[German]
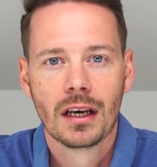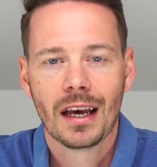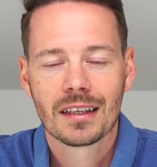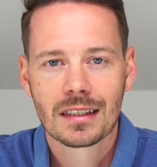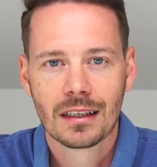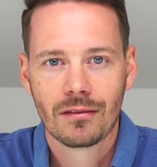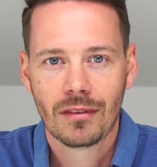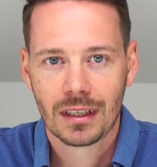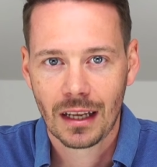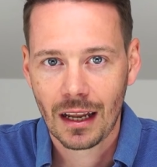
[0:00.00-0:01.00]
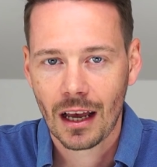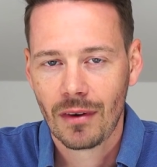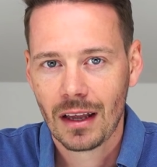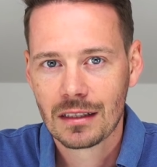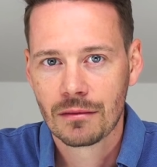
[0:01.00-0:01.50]
Erst
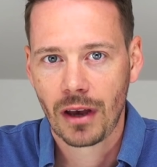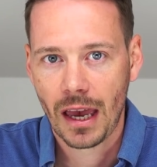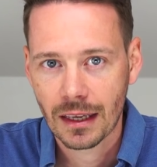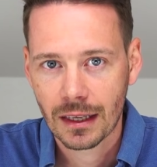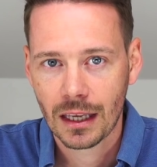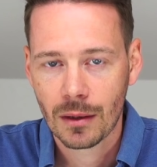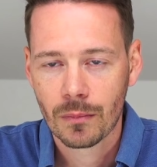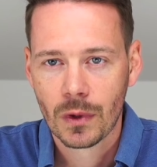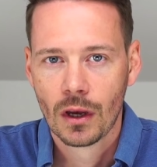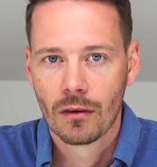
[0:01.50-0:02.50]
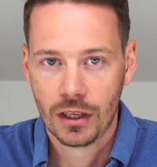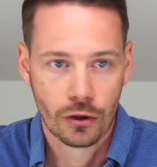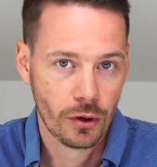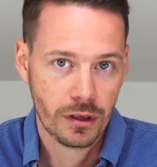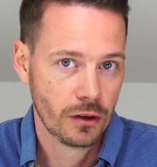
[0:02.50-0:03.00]
danach werden sie freigegeben.
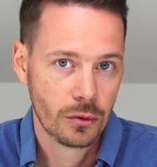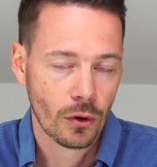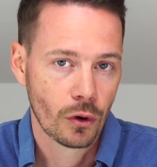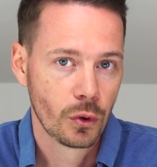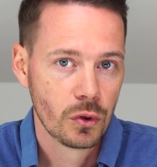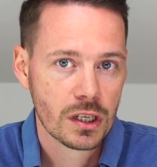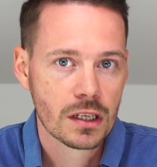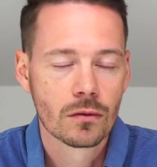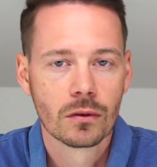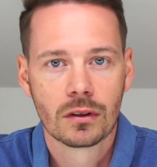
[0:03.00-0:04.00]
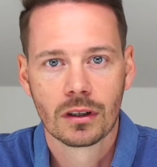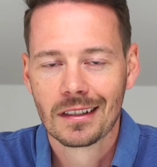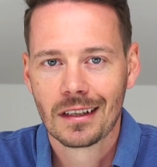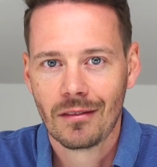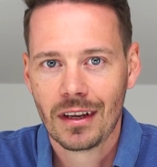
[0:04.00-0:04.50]
Ihr könnt natürlich auch kündigen und
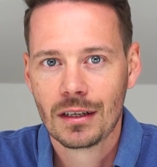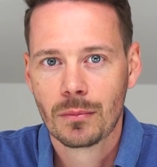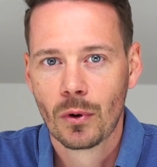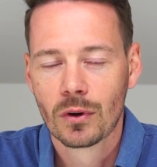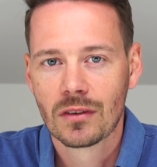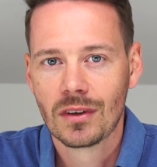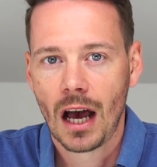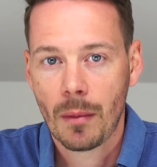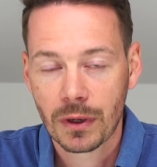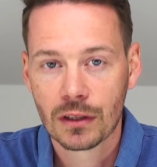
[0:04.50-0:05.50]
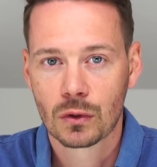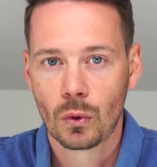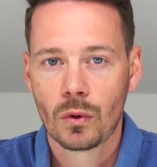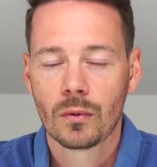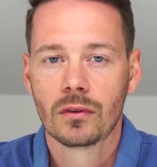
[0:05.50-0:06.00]
dann werden die Punkte wieder
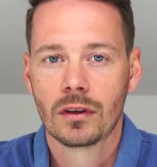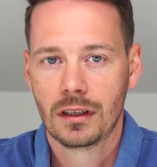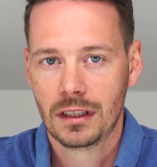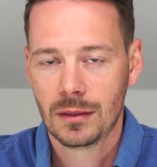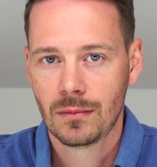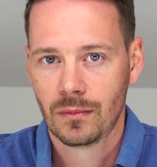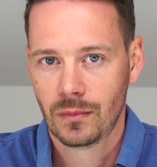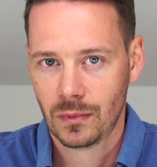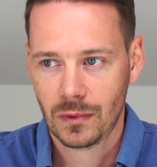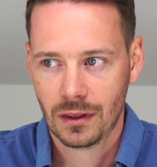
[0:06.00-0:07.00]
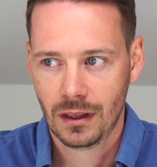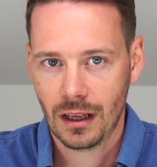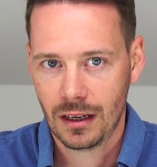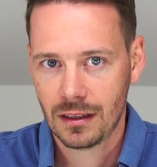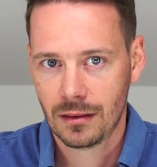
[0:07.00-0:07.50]
abgezogen. Und in diesem
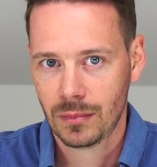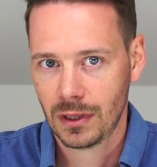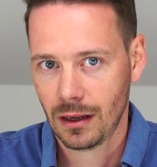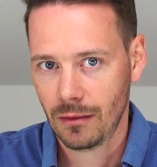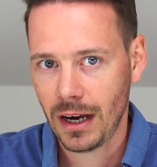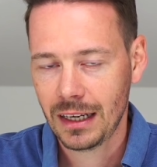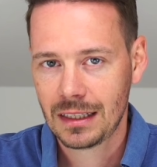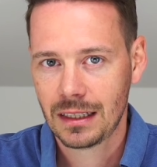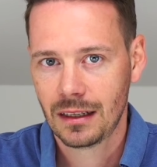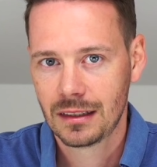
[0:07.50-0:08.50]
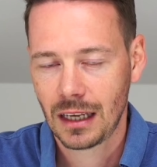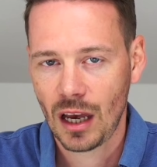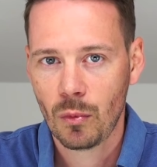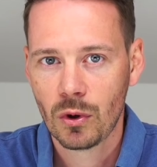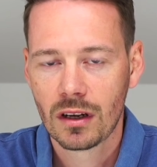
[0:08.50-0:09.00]
nach dieser Wartezeit, diese also
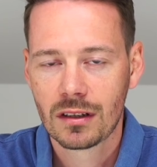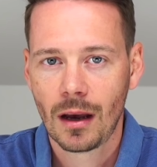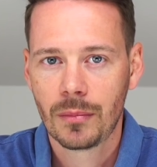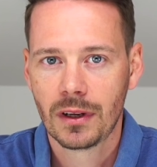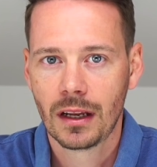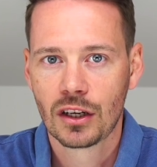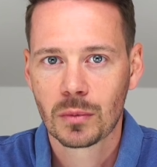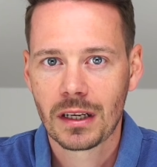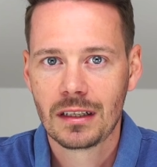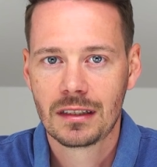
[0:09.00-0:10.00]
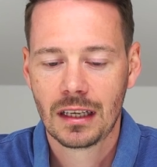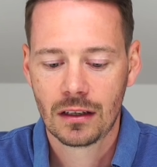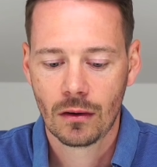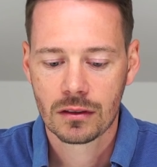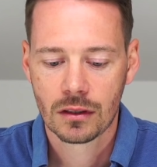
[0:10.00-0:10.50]
drei Monate, habt ihr dann entsprechend diese
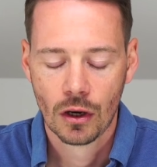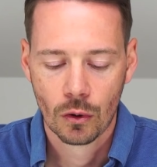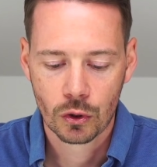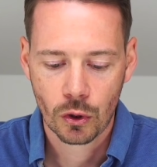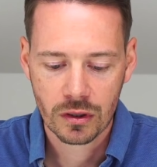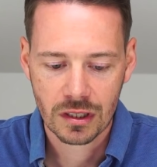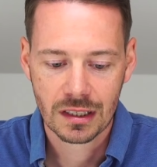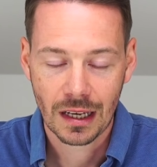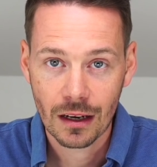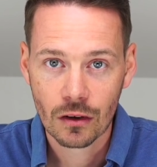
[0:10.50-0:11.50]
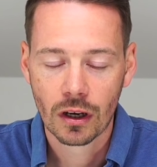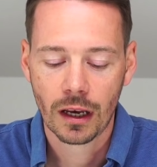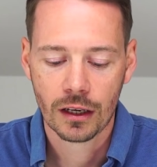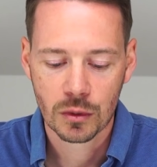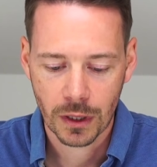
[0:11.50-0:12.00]
10.000 und könnt sie dann
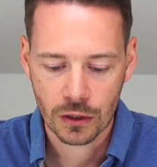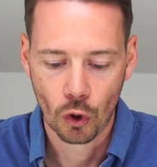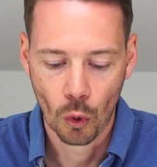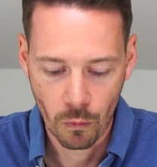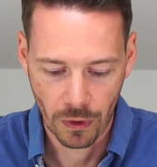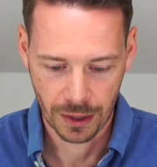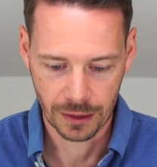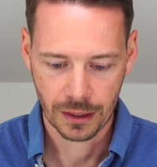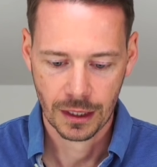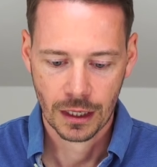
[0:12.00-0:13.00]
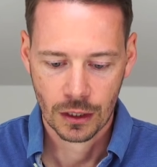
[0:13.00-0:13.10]
entsprechend umwandeln.